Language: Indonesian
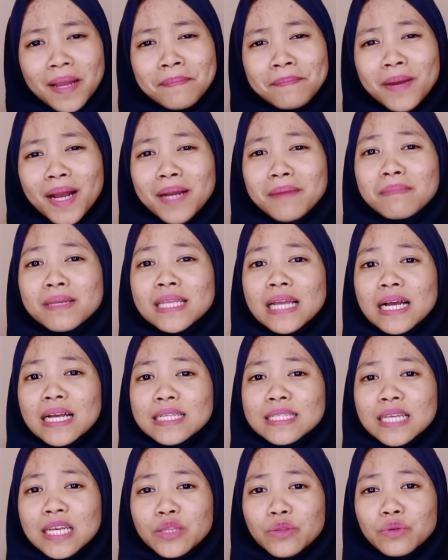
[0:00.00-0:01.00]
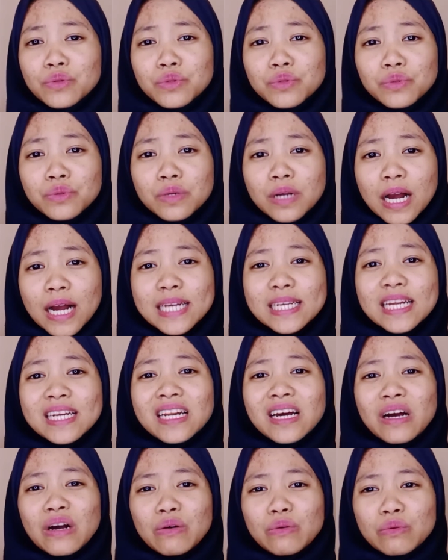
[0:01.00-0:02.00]
pakai minyak zaitun juga
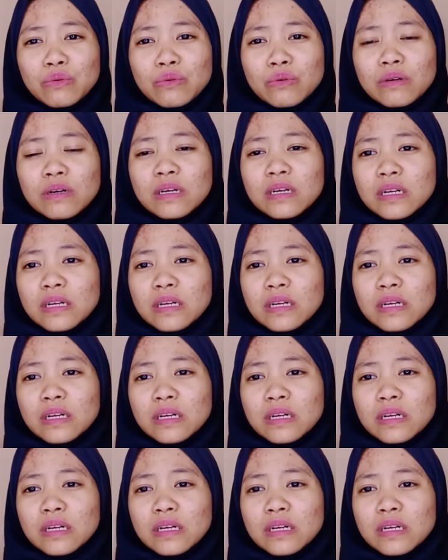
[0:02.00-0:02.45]
dan aku